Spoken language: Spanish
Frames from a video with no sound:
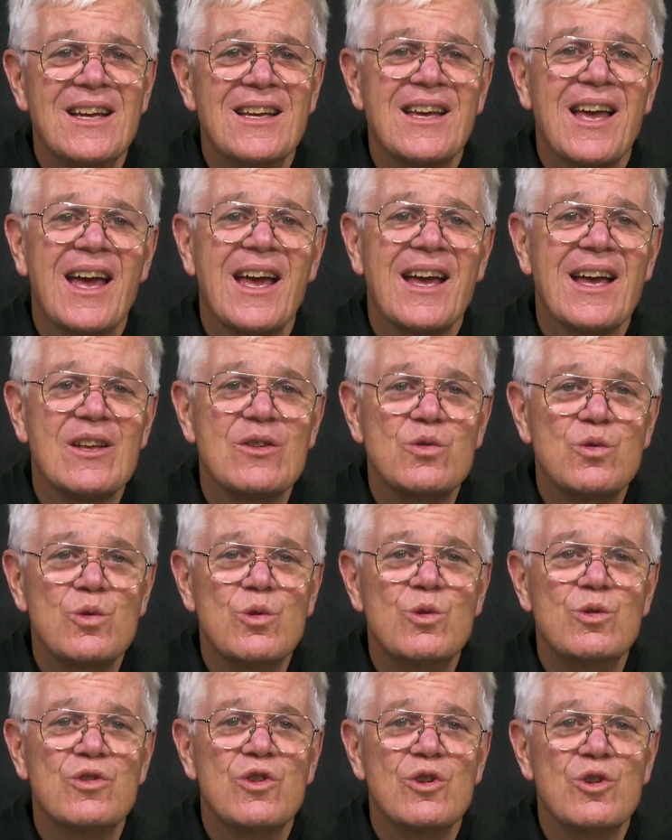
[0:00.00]
que
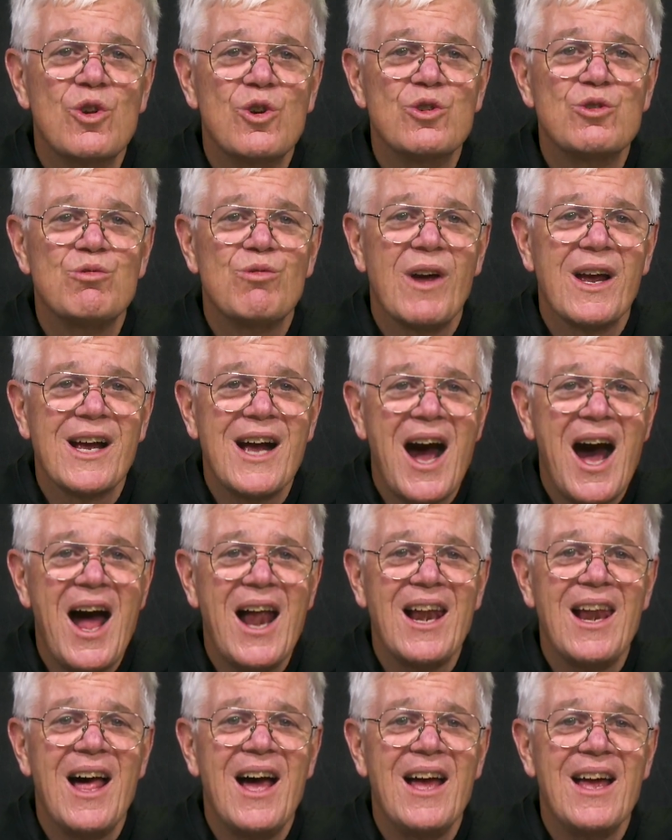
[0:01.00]
Jesús nos
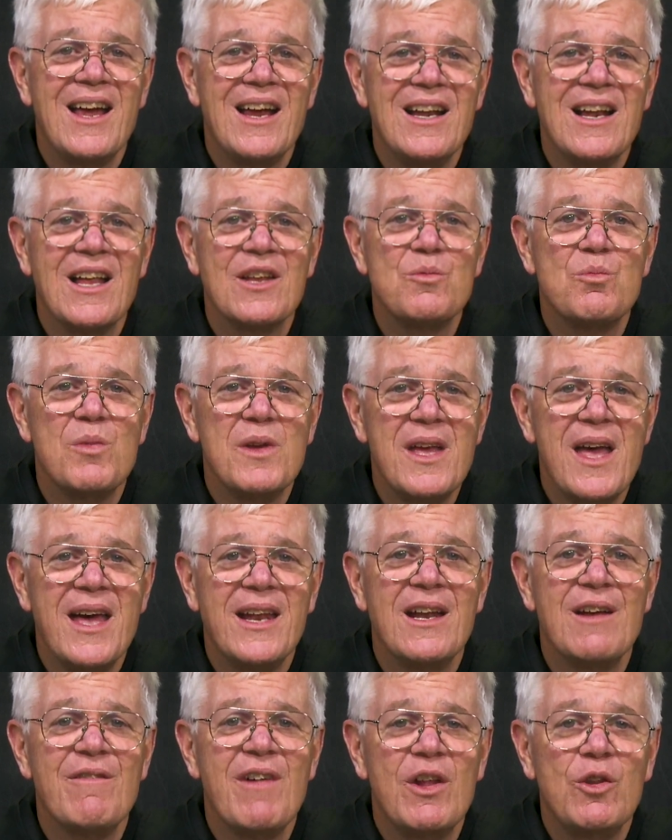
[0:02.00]
regala en las
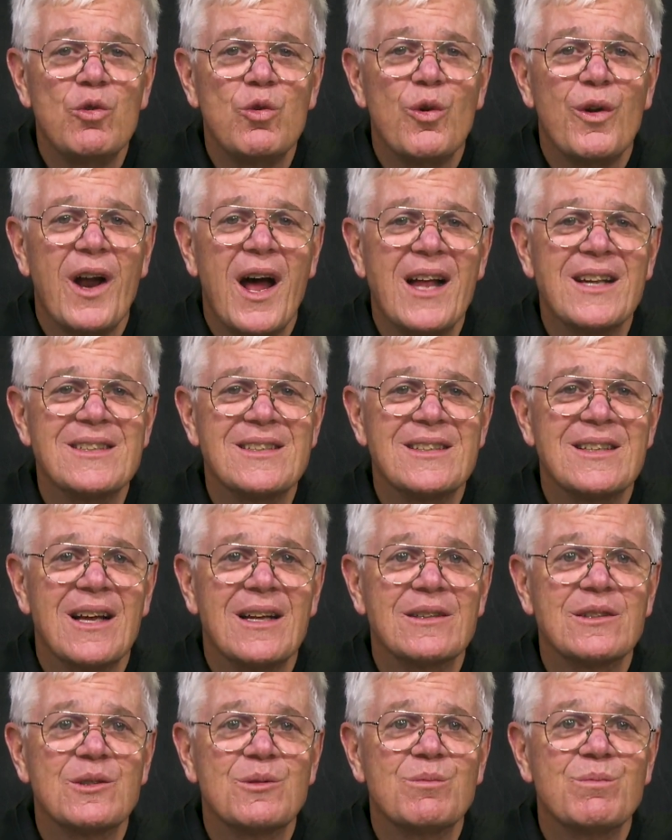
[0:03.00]

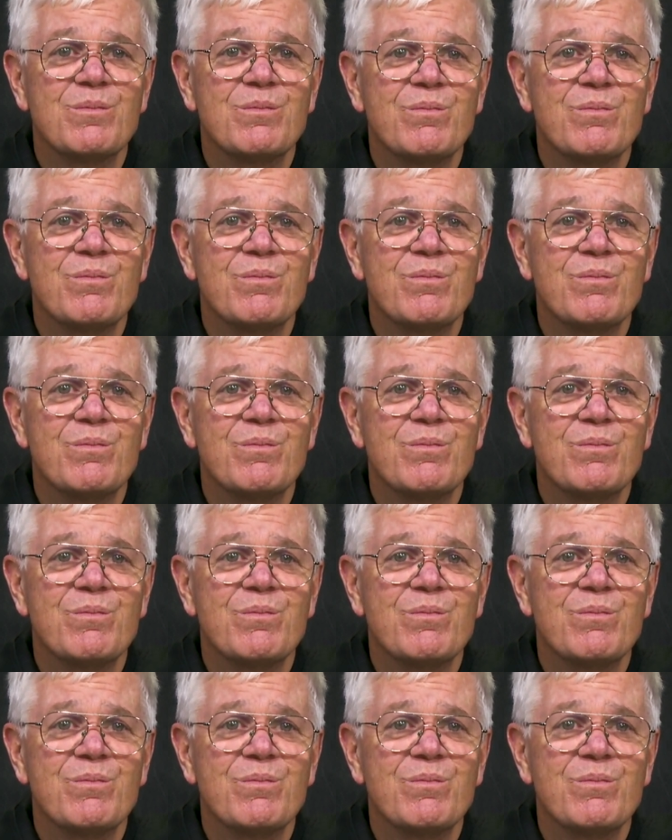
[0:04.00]
bienaventuranzas.